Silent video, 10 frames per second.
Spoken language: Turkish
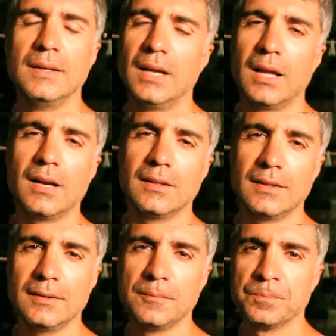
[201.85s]
herhalde
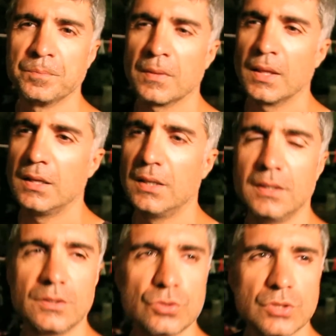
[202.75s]

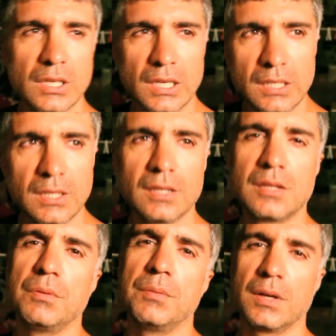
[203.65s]
e, Türkiye'nin en iyi
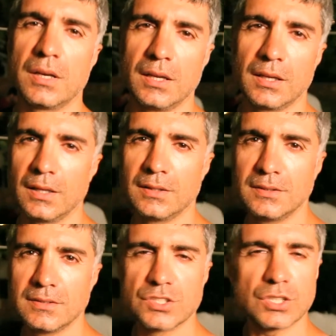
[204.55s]
ekibi bir araya geldi.
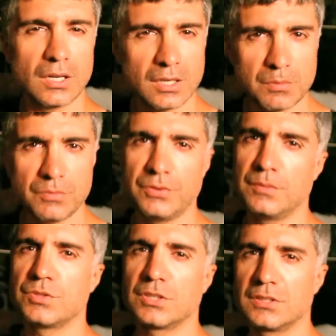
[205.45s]
Şahane bir
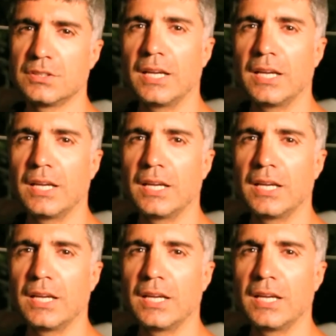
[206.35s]
film çıktı.